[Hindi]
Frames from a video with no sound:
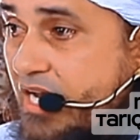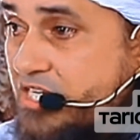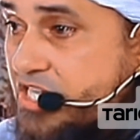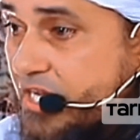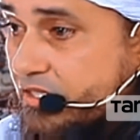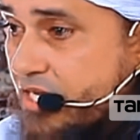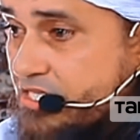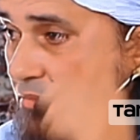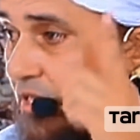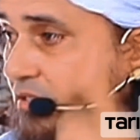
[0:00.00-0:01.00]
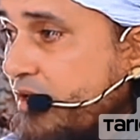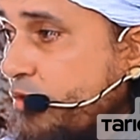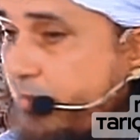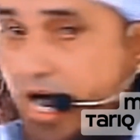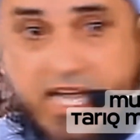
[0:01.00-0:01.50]
अच्छे अंदाज से बात
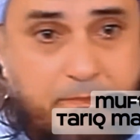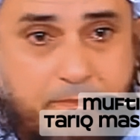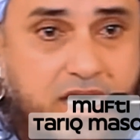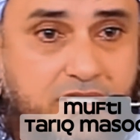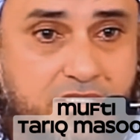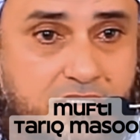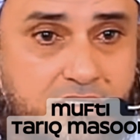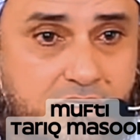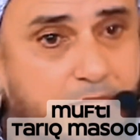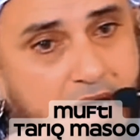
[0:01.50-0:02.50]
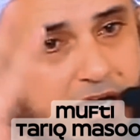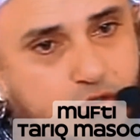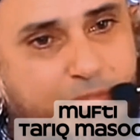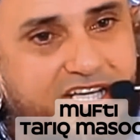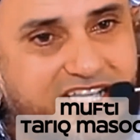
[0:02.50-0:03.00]
करूं मां के बाद मां का
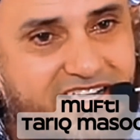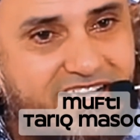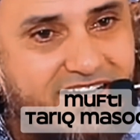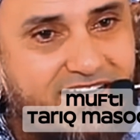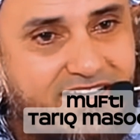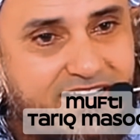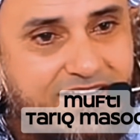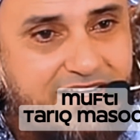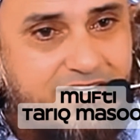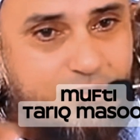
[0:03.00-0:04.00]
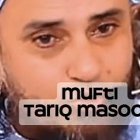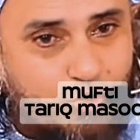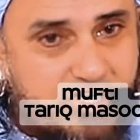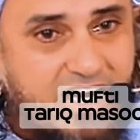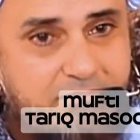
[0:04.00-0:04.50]
तो पता चल गया
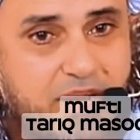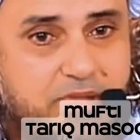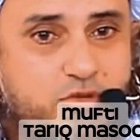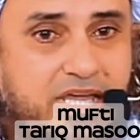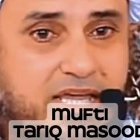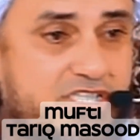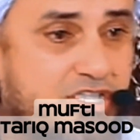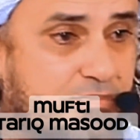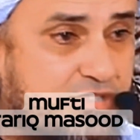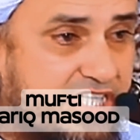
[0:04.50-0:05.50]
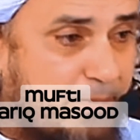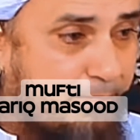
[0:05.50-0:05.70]
दूसरे नंबर पे जो मैं सबसे